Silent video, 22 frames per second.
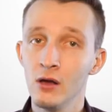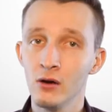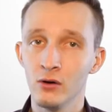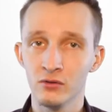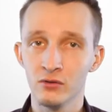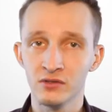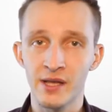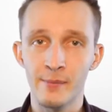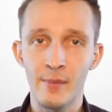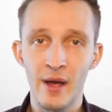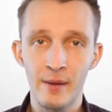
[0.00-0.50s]

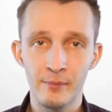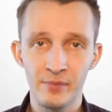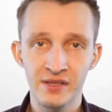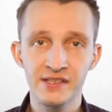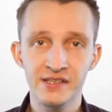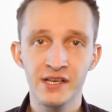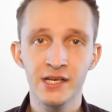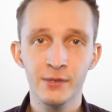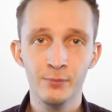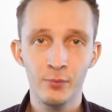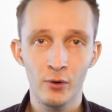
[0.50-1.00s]
Unter
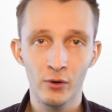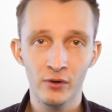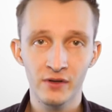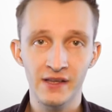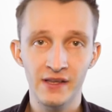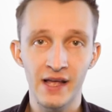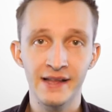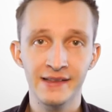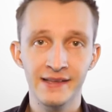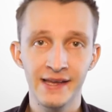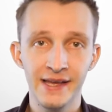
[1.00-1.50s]

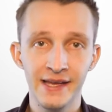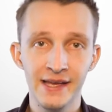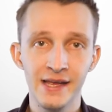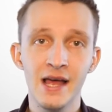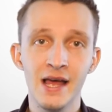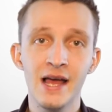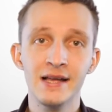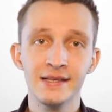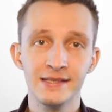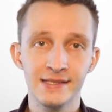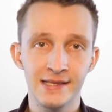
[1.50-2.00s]
meinbezirk.at
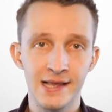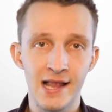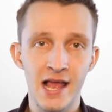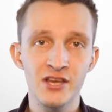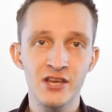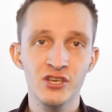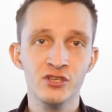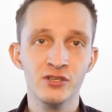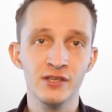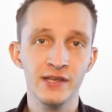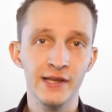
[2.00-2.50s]

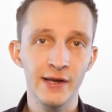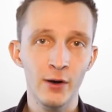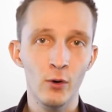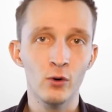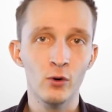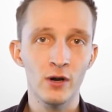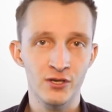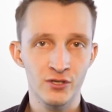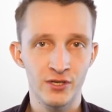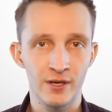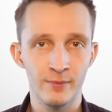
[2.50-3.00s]
slash
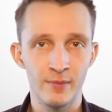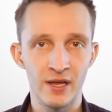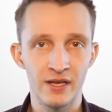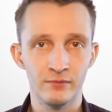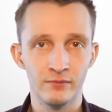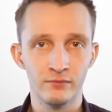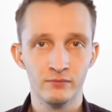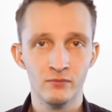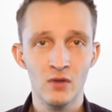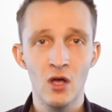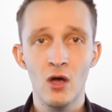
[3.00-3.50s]
Tiroler
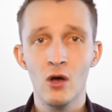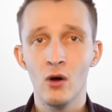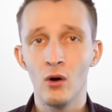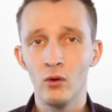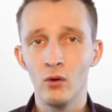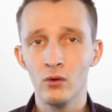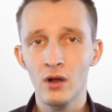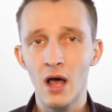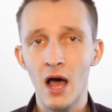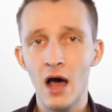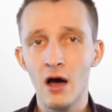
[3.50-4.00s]
Stimmen
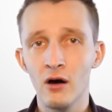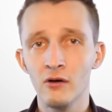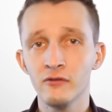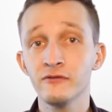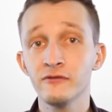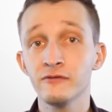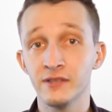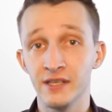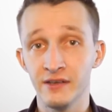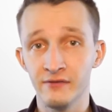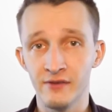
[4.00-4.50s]
oder
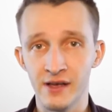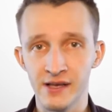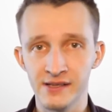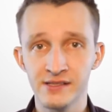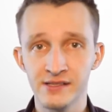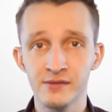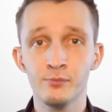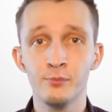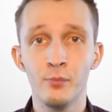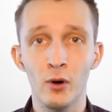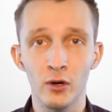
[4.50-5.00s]
auf
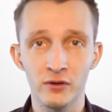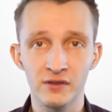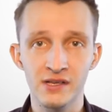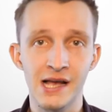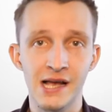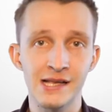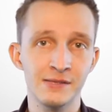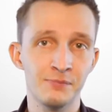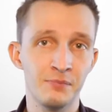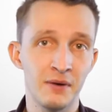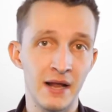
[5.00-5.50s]
diversen
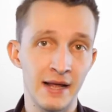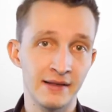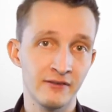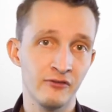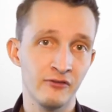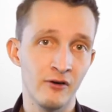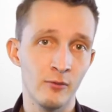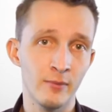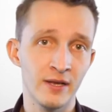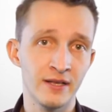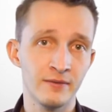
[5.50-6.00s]

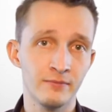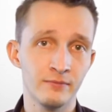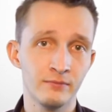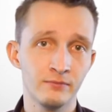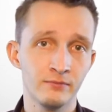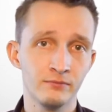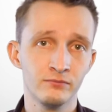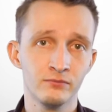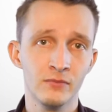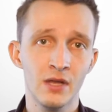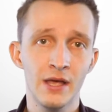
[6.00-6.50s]
Podcast-Plattformen.
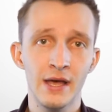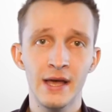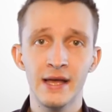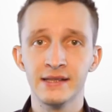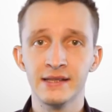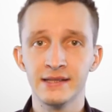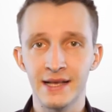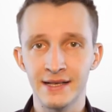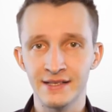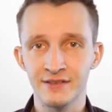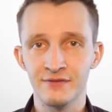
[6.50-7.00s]

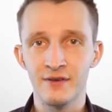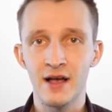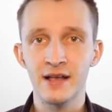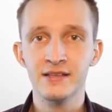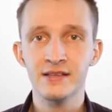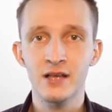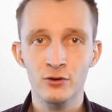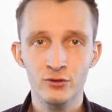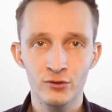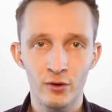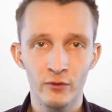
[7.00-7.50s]
Das
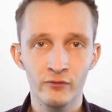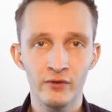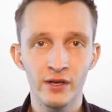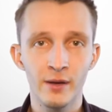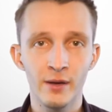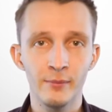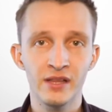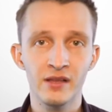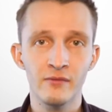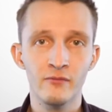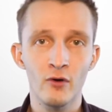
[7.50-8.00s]
war's auch schon
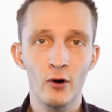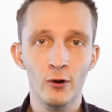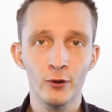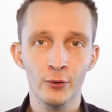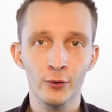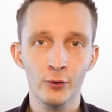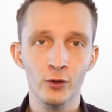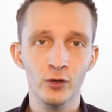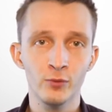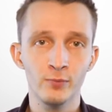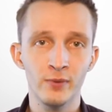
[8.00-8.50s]
wieder mit dem
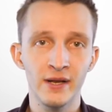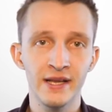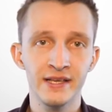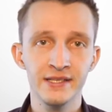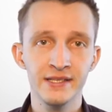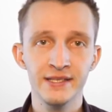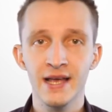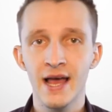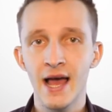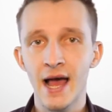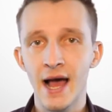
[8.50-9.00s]

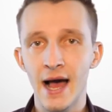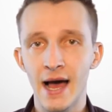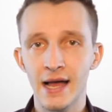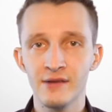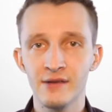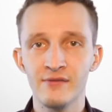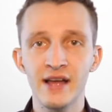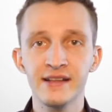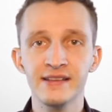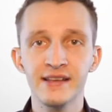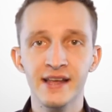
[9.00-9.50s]
Wochenrückblick.
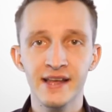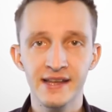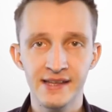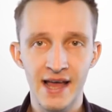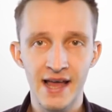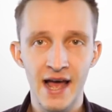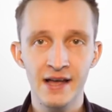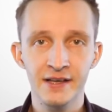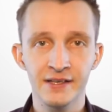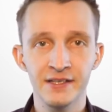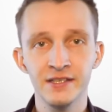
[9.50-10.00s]
Alle weiteren
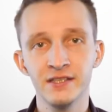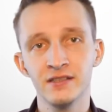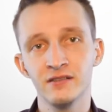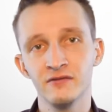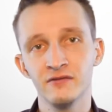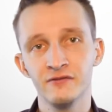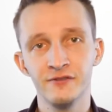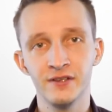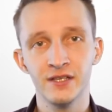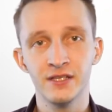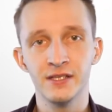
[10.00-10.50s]

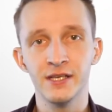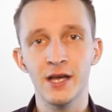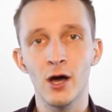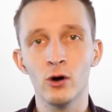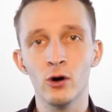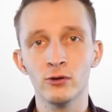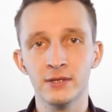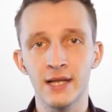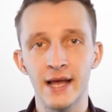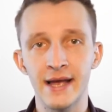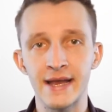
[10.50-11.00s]
Nachrichten findet ihr
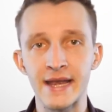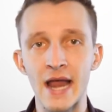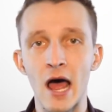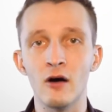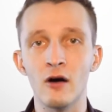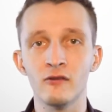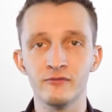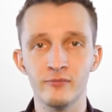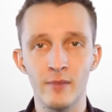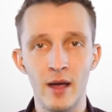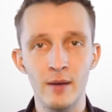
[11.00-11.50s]
online
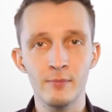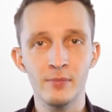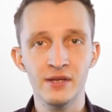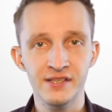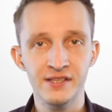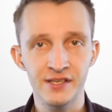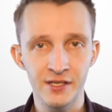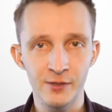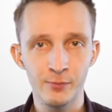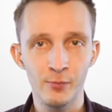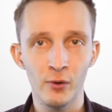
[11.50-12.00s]
auf
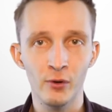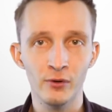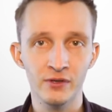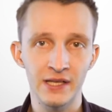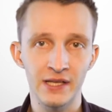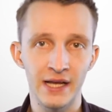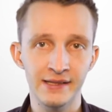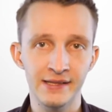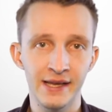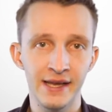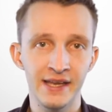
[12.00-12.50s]

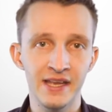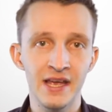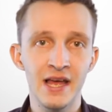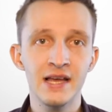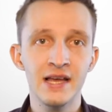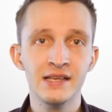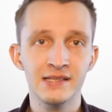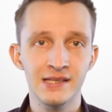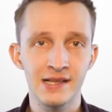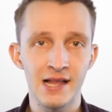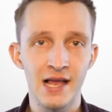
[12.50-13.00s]
meinbezirk.at
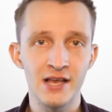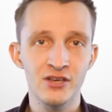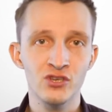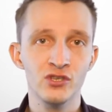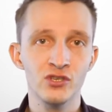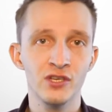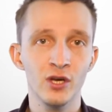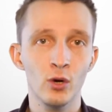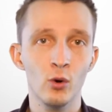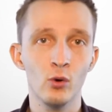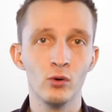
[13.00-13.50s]

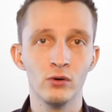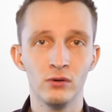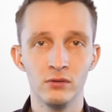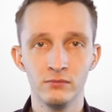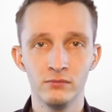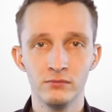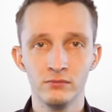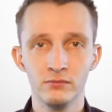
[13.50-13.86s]
slash Tirol.